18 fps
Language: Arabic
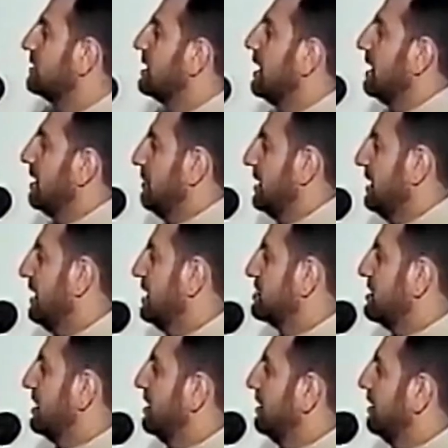كان
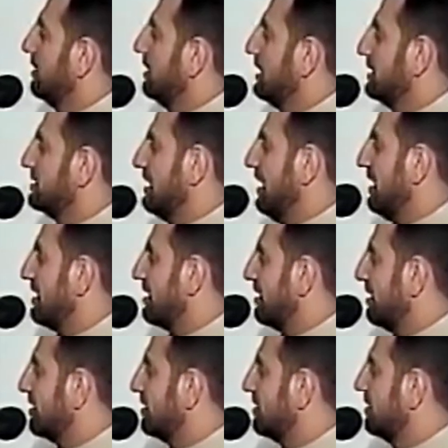منهجا
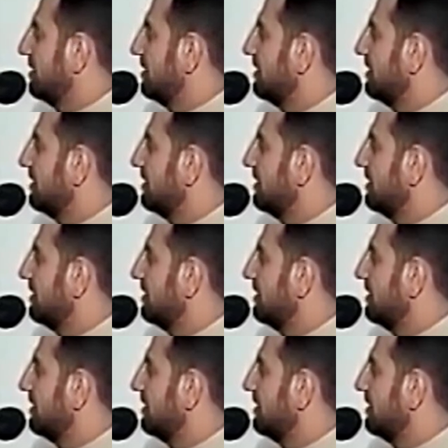يتحرك